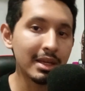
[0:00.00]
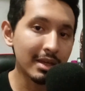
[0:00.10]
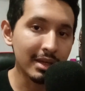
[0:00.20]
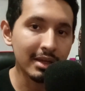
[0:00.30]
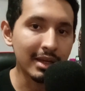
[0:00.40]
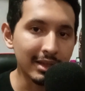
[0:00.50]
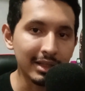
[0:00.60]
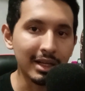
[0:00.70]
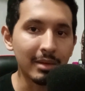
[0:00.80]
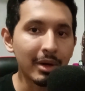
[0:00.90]
y
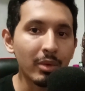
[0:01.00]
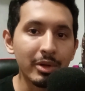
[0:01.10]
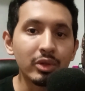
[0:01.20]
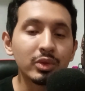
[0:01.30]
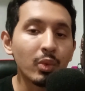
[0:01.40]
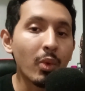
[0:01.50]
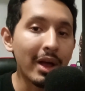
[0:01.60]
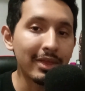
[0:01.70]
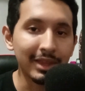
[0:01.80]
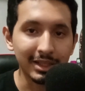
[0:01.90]
enterar más o menos
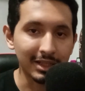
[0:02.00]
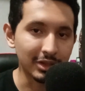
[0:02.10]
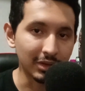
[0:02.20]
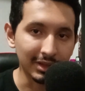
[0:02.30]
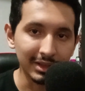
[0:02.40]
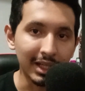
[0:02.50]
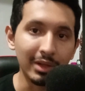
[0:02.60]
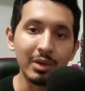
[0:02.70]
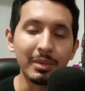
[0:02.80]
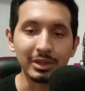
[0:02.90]
cuántas canciones hay,
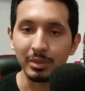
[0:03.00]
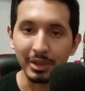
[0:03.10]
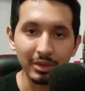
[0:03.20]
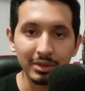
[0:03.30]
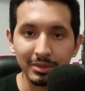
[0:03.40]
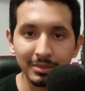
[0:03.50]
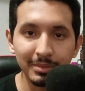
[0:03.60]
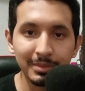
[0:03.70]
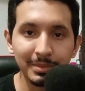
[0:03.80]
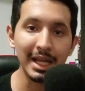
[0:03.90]
¿no? Más o menos.
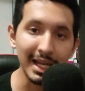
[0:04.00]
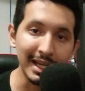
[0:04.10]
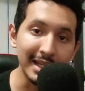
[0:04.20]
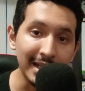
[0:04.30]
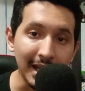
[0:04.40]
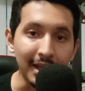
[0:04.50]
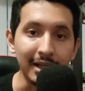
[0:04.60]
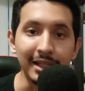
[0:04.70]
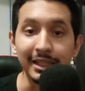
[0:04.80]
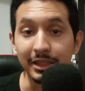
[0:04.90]
Y
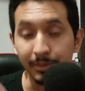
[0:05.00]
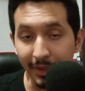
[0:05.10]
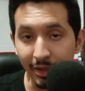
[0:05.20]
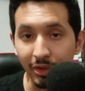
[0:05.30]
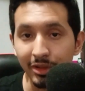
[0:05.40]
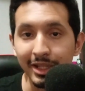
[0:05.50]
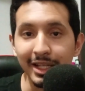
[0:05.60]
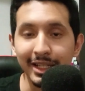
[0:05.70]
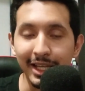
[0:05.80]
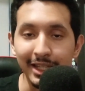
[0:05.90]
nada, espero
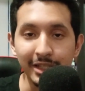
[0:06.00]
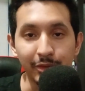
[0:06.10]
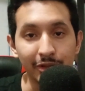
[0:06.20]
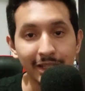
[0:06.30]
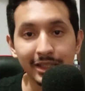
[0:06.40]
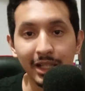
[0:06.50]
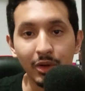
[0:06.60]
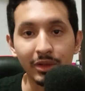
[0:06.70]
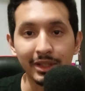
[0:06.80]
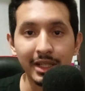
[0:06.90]
que disfrutéis del
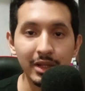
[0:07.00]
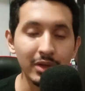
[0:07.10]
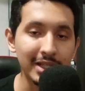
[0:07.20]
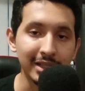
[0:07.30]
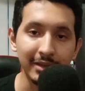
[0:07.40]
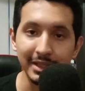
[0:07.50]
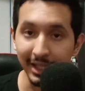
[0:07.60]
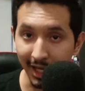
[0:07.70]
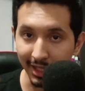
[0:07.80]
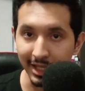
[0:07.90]
contenido, ya sabéis
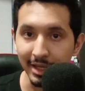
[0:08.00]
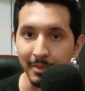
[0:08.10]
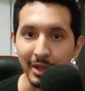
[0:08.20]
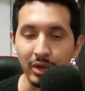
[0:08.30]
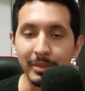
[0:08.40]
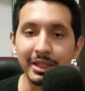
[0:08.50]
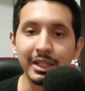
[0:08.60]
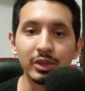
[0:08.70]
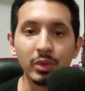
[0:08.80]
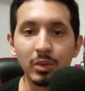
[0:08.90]
de que aquí
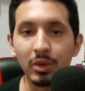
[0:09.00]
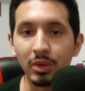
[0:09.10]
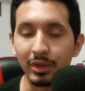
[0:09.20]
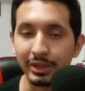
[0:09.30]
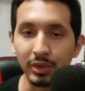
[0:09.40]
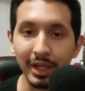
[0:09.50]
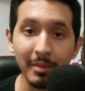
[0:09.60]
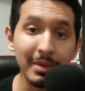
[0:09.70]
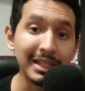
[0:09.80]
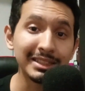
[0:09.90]
mayormente subo lo que son
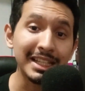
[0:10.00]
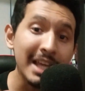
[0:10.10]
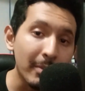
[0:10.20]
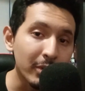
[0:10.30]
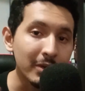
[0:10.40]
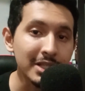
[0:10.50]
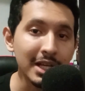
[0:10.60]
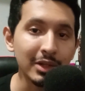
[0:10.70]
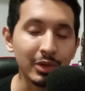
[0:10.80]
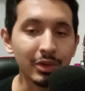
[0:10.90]
gameplays y
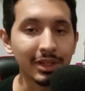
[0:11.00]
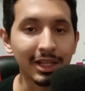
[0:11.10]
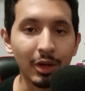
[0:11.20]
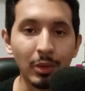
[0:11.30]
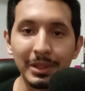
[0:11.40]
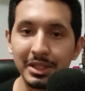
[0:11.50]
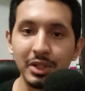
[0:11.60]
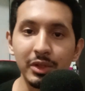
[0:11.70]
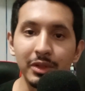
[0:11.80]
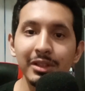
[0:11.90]
aprovechando de que lo
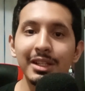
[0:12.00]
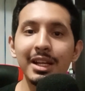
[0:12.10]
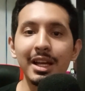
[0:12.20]
menciono,